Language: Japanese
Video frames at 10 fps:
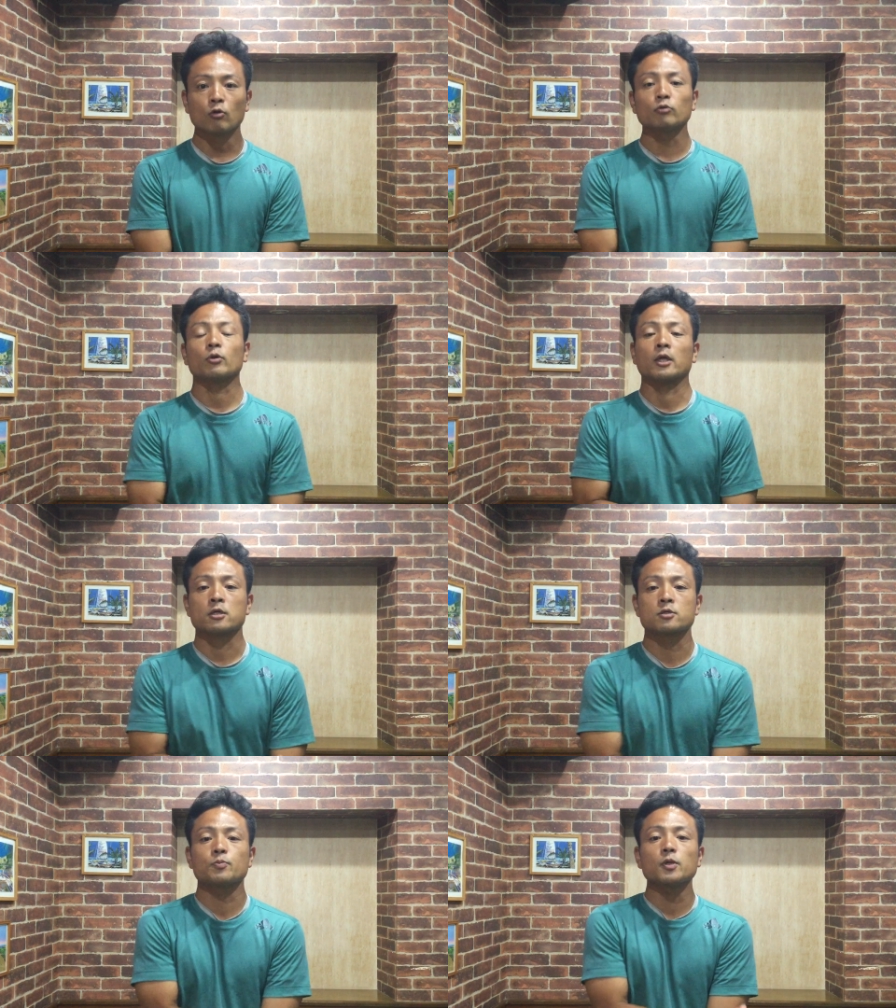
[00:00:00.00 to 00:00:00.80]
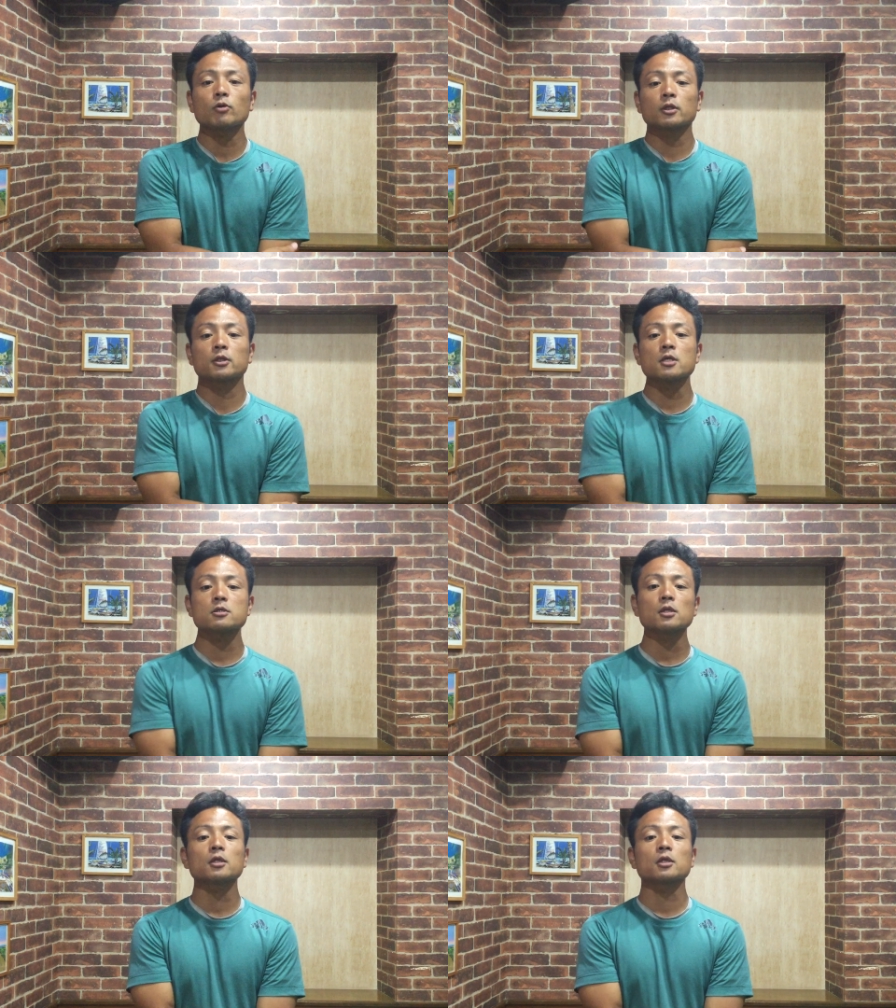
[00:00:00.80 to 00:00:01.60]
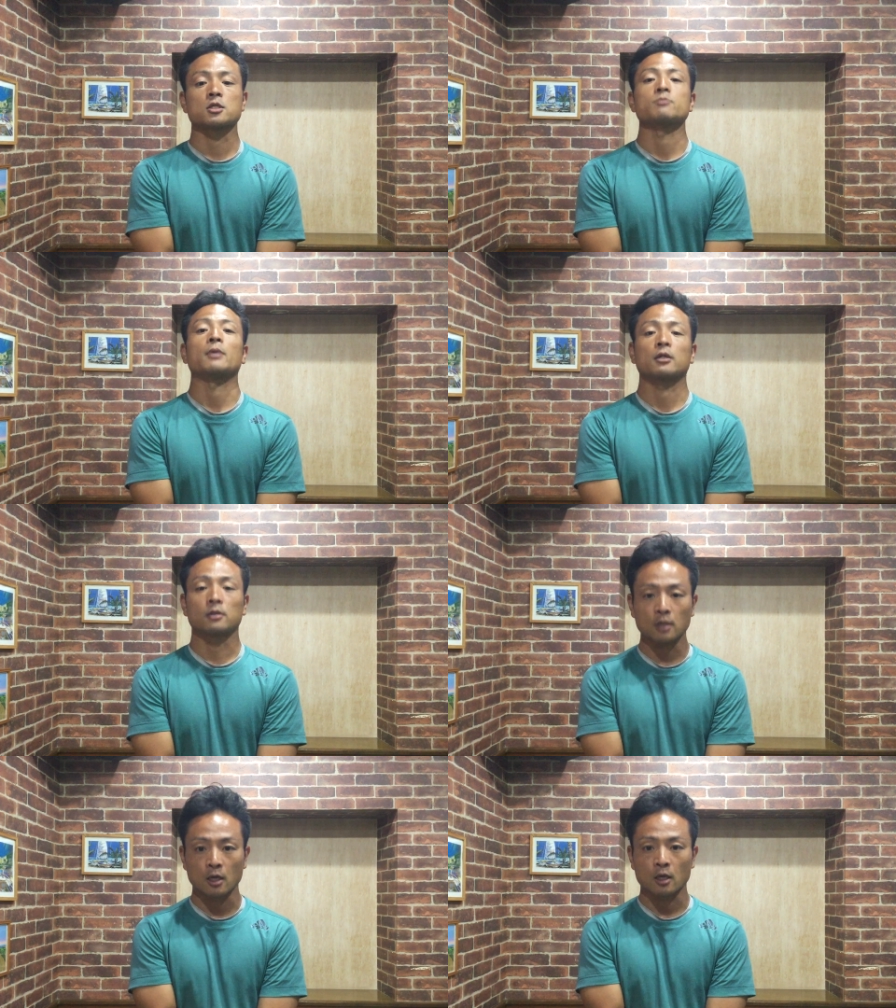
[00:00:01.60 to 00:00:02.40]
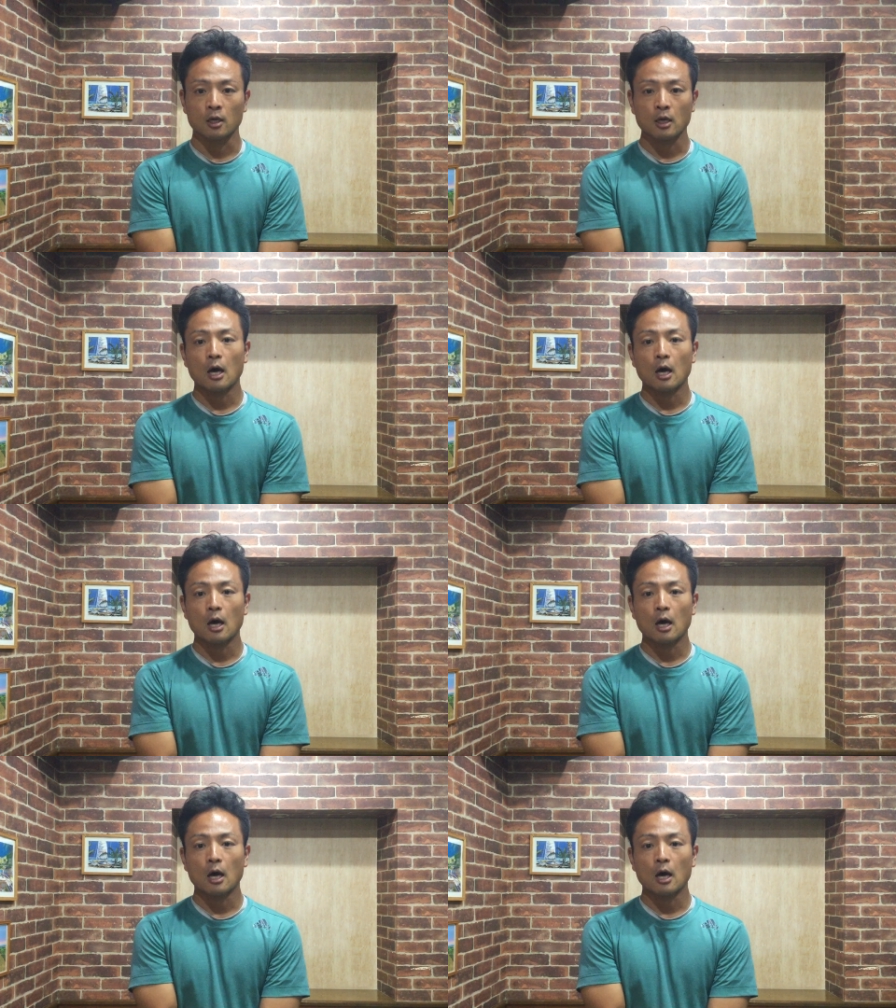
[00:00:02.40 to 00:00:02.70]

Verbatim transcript: 今度はねスピードが出過ぎてしまって